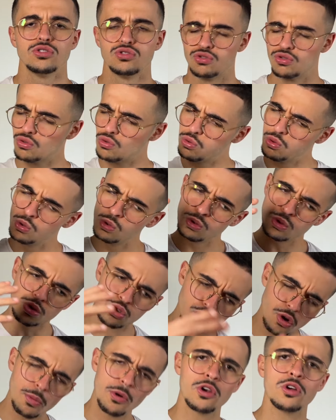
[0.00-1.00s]
Du coup,
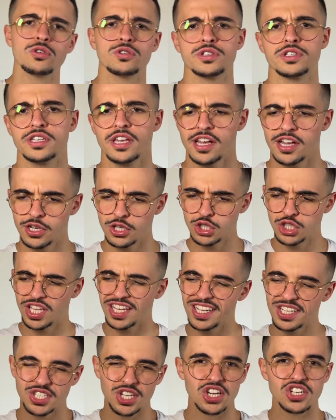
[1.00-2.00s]
je me lance. Je
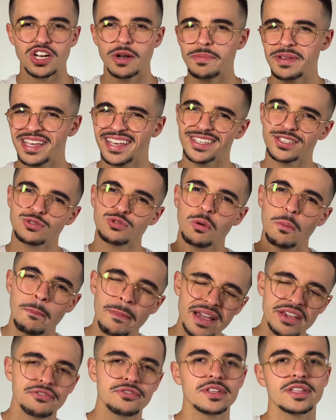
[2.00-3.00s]
télécharge l'application
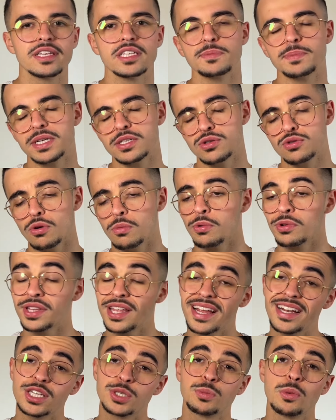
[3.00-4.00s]
MyFitnessPal sur mon
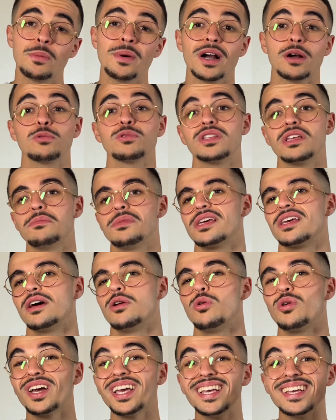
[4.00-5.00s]
tel et je me mets à compter mes
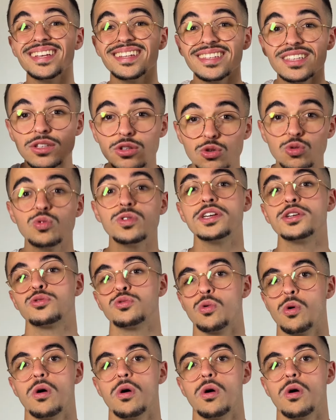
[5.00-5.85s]
calories tous les jours.